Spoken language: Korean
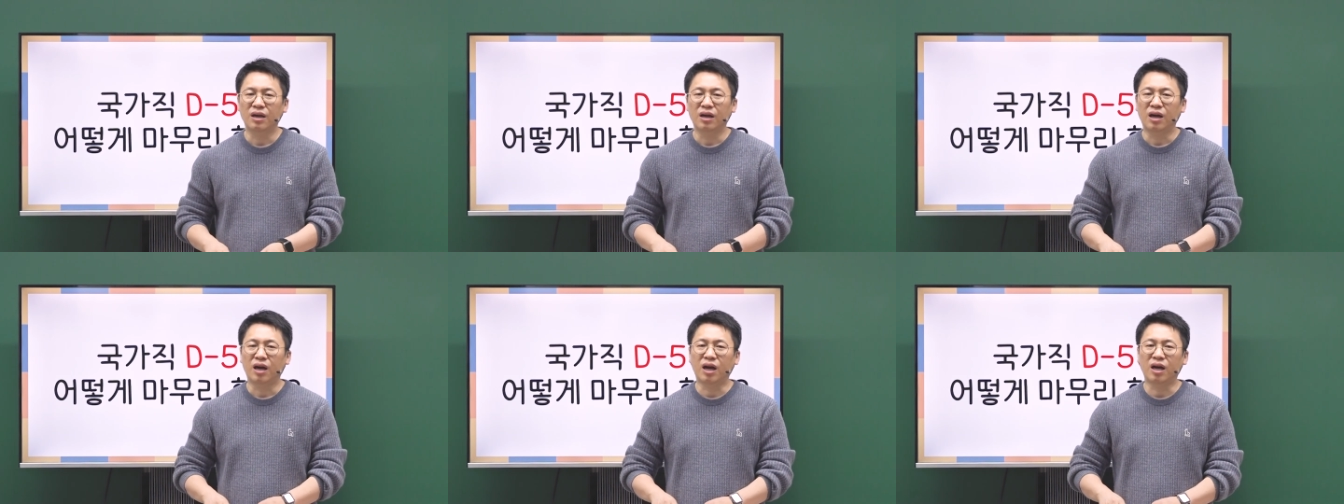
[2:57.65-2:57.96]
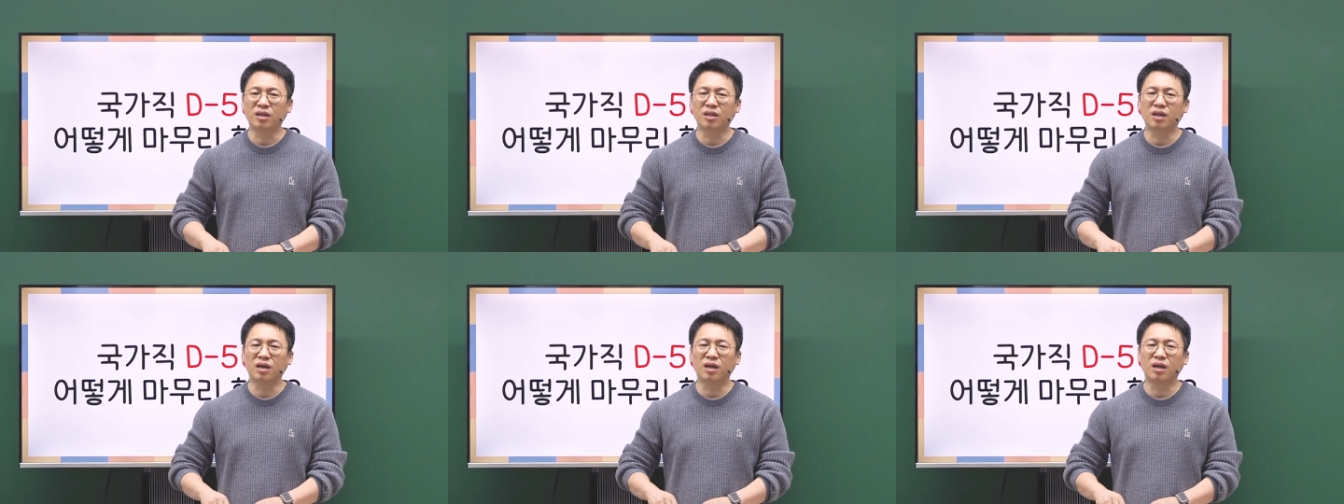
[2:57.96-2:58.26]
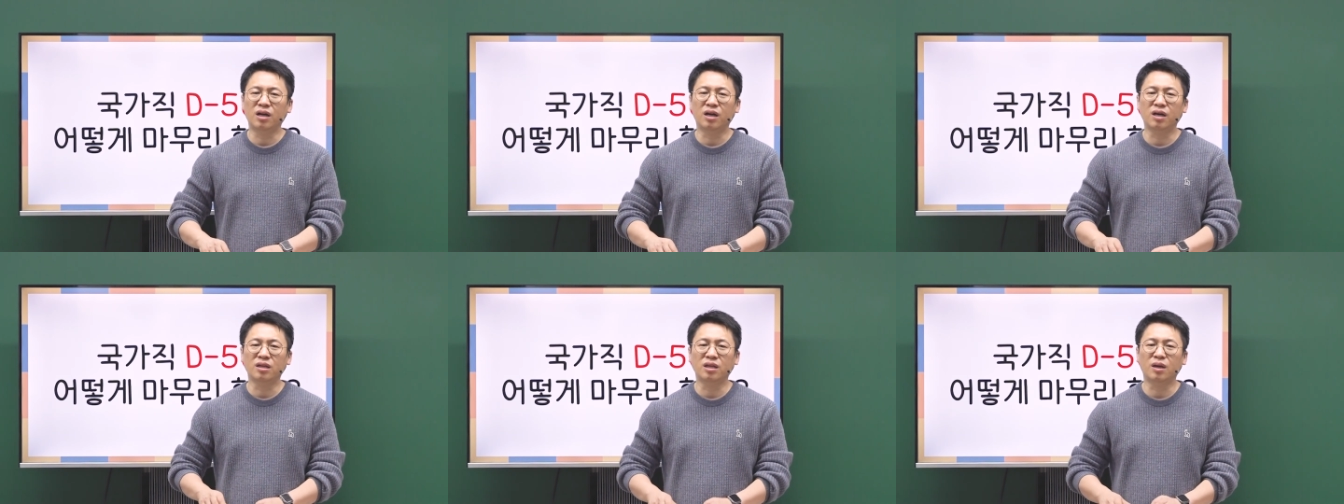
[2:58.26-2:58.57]

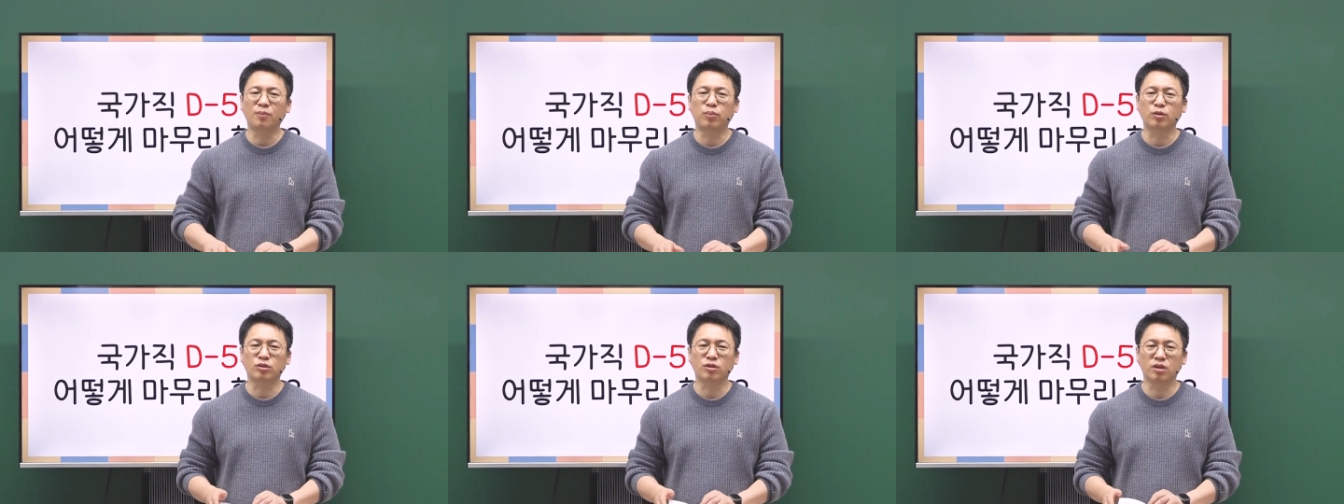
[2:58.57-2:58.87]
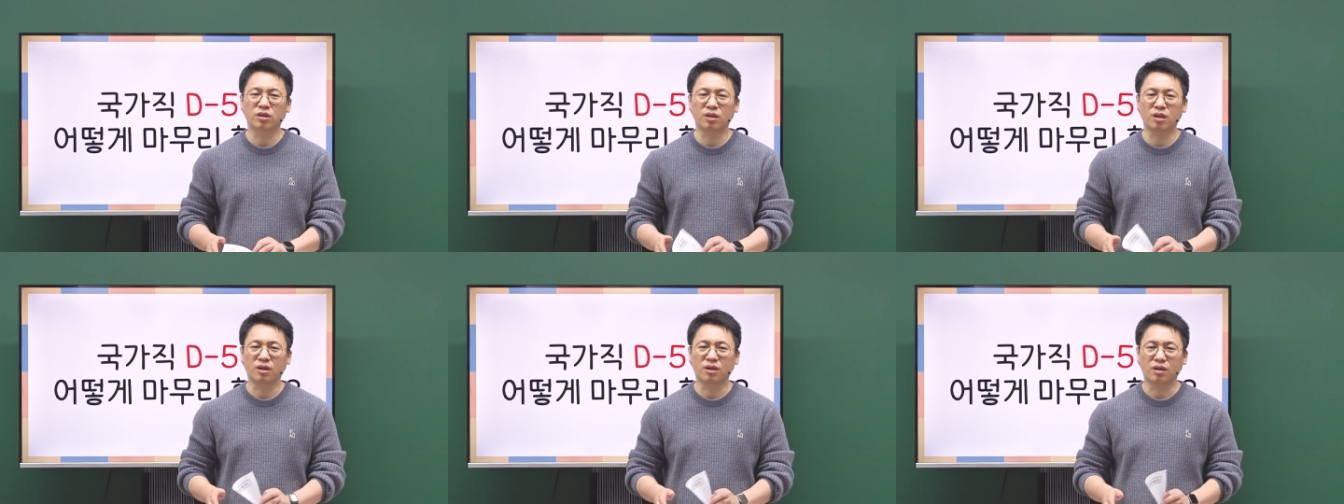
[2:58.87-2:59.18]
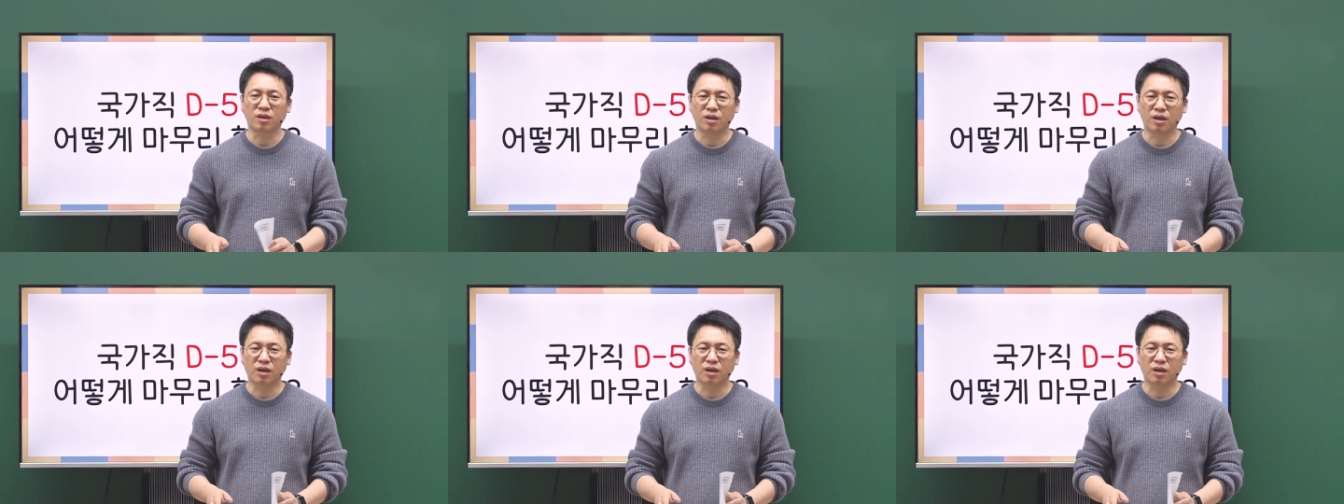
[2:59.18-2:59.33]
하나하나 보셔야 돼요.